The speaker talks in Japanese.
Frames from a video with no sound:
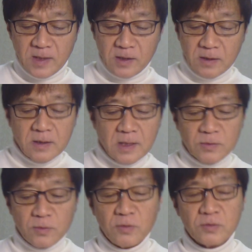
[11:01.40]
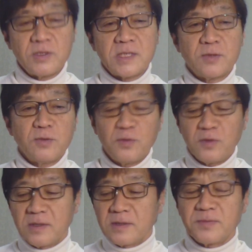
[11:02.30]
あと本当にその
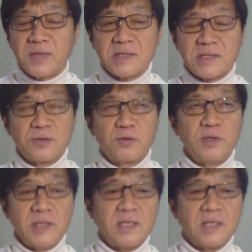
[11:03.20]
プランしてる通りに、